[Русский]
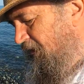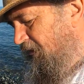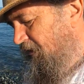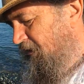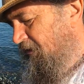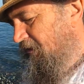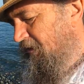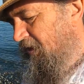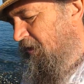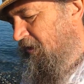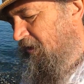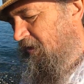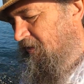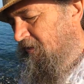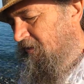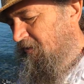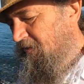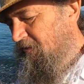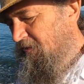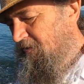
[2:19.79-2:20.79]
И
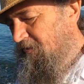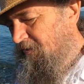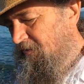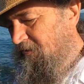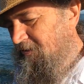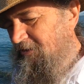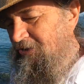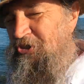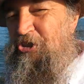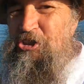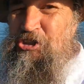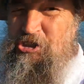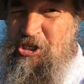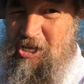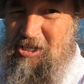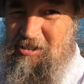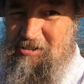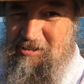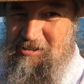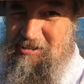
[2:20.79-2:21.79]
я
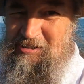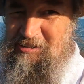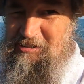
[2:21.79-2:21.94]
читал